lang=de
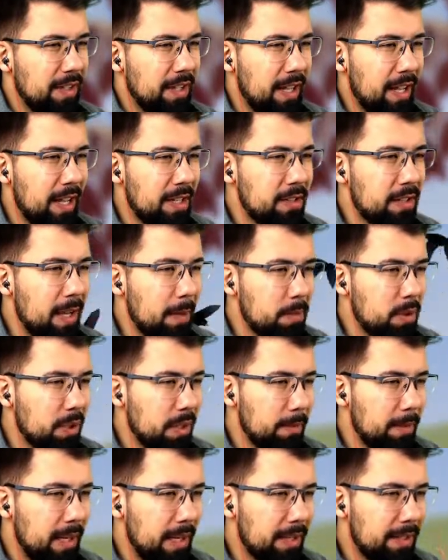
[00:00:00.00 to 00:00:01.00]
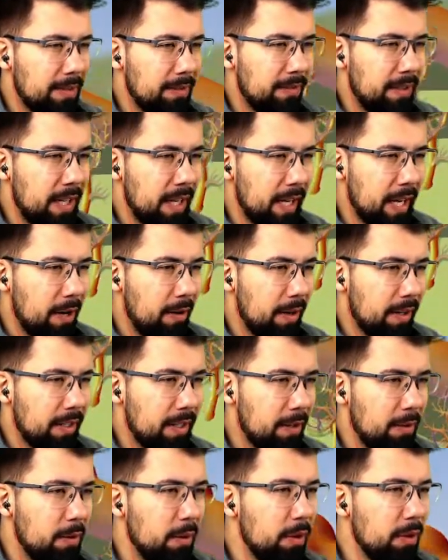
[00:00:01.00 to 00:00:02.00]
also ihr habt schon gemerkt, wenn der
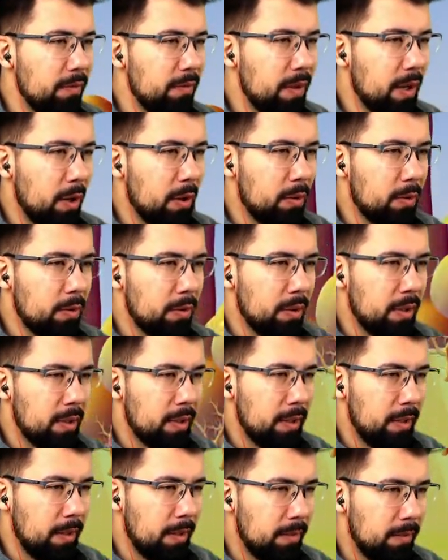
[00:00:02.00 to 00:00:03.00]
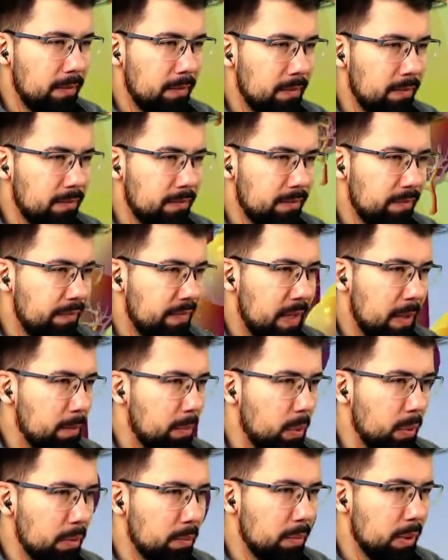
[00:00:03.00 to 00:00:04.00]
Charakter irgendwie auch nur den
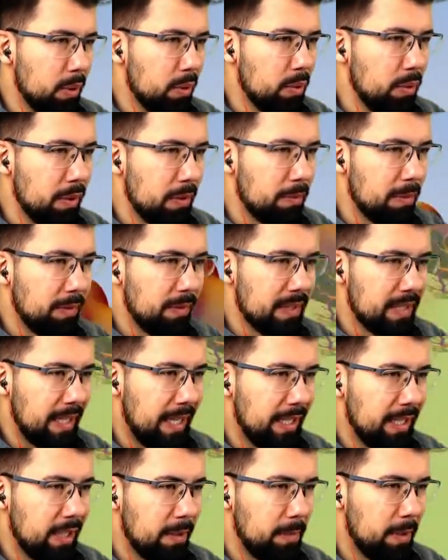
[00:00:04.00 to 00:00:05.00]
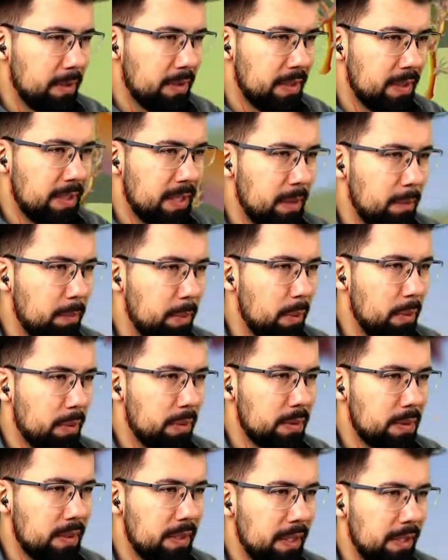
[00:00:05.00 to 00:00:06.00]
Boden berührt mit was anderem außer seinem
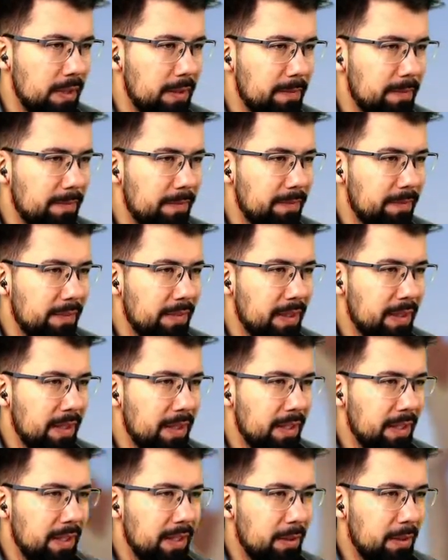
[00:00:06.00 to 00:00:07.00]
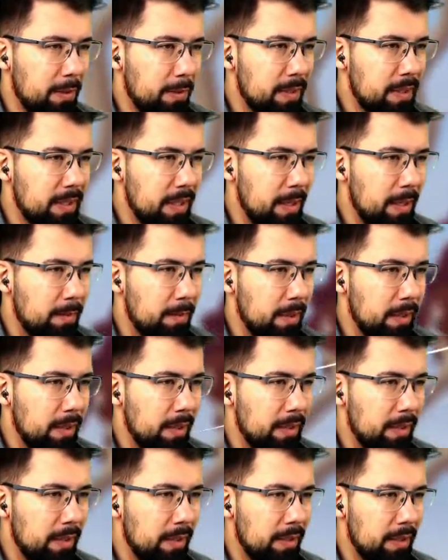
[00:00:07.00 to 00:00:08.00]
Pogo-Stick, oder mit seinem,
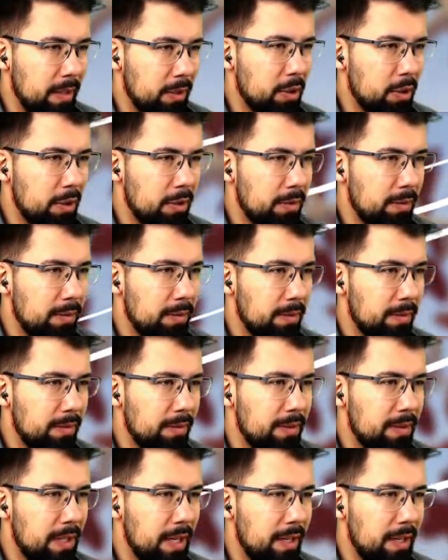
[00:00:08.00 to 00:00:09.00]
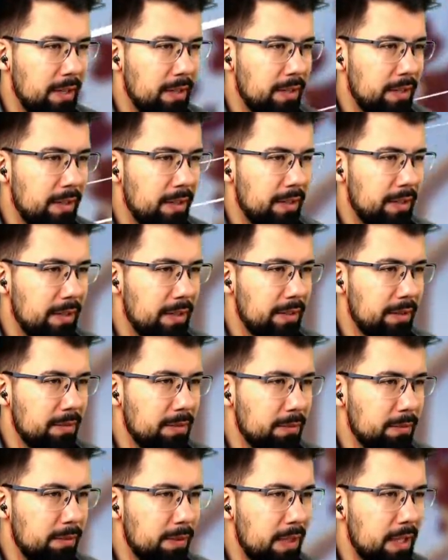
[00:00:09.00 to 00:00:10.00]
äh, ja doch, dann äh,
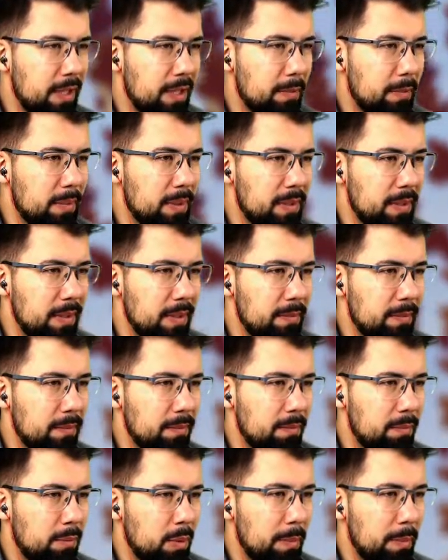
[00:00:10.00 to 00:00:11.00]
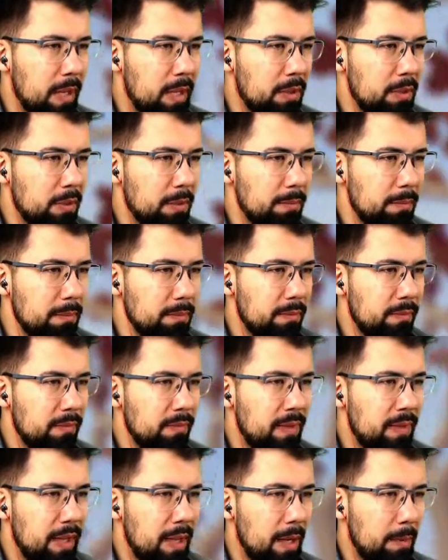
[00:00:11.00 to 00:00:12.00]
verliert er ein bisschen Momentum.
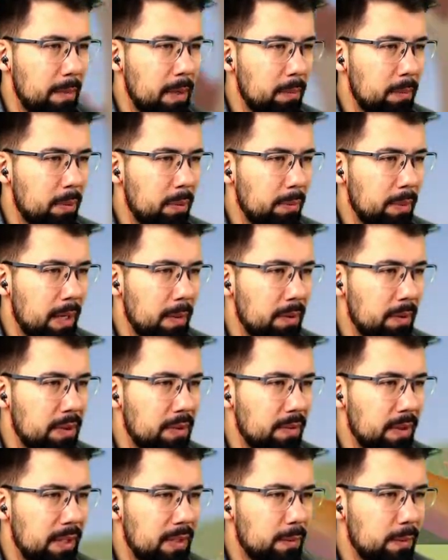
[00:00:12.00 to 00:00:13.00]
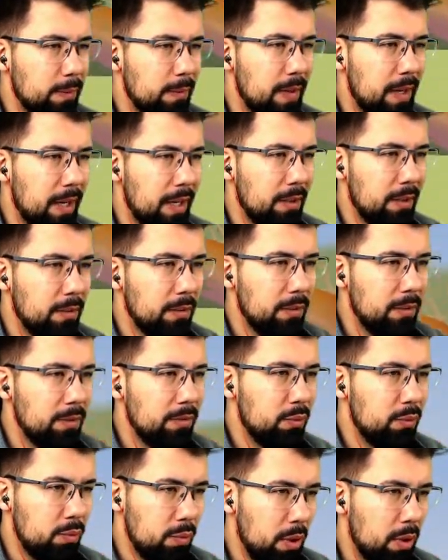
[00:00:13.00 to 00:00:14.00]
Wir haben ein Problem, uns wieder zu fangen und
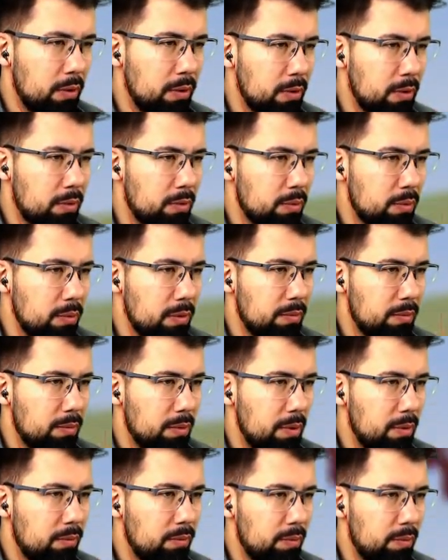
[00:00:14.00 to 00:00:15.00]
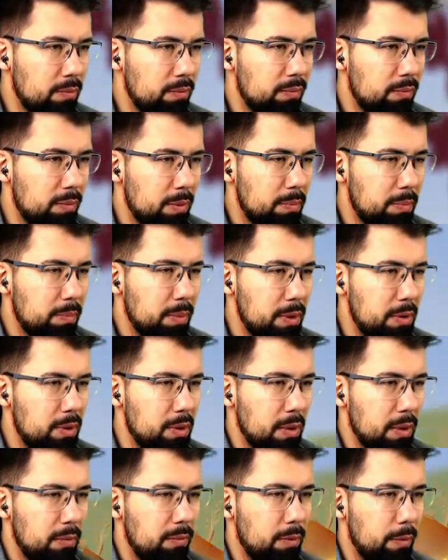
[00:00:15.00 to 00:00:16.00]
ja, das ist das, was
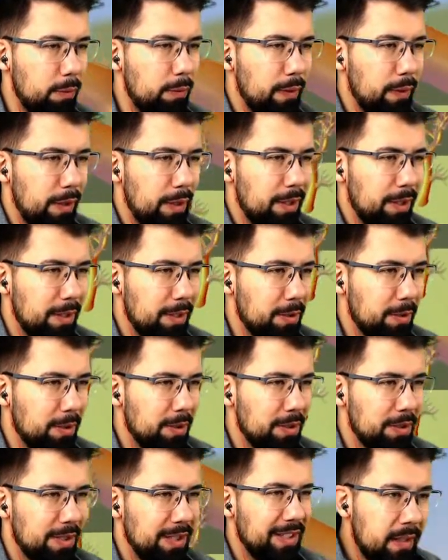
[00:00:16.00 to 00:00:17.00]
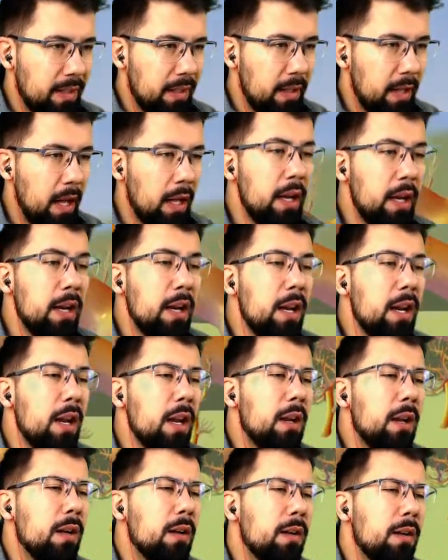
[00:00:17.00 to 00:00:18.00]
passiert. Wir fallen halt runter. Ah, nein, nein, nein.
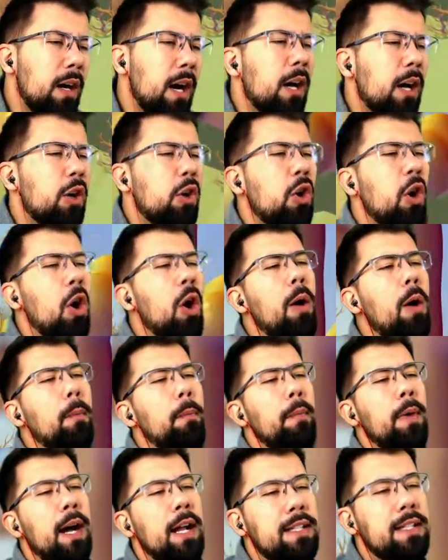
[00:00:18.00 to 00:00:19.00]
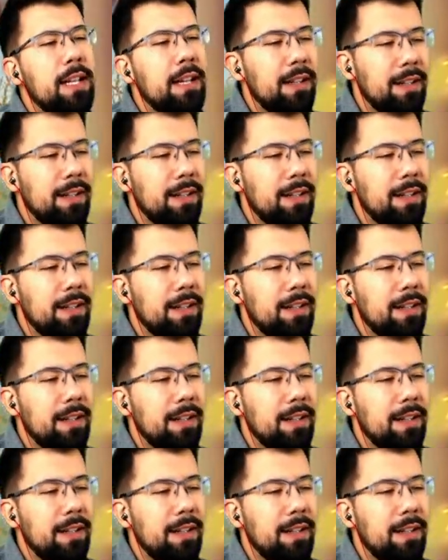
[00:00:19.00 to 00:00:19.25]
Ach komm, Alter.